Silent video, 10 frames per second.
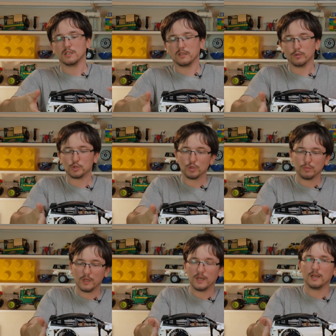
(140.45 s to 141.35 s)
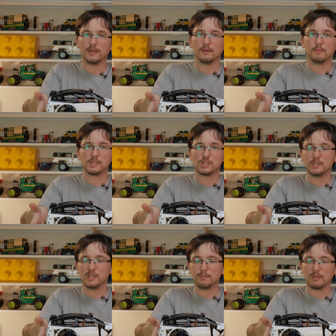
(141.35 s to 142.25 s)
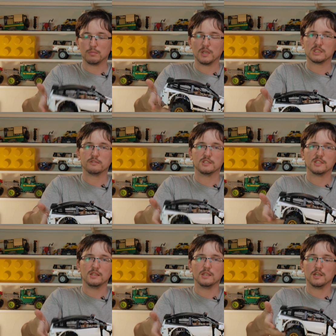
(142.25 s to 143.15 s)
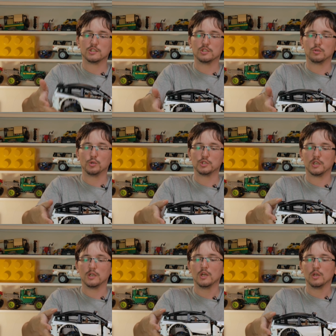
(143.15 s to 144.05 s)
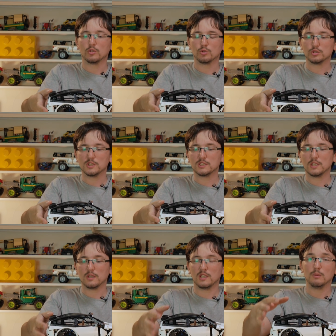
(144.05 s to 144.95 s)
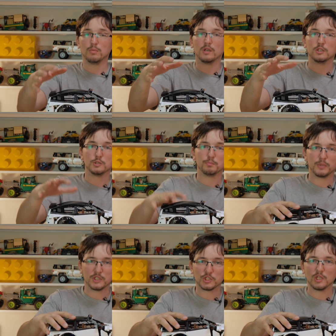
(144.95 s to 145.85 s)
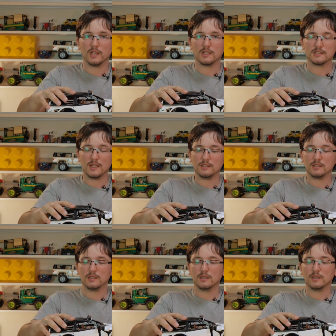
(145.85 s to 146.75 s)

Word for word: Так вот, чтобы машине не подбрасывать зад на каждой кочке, нужно сделать либо потяжелее зад,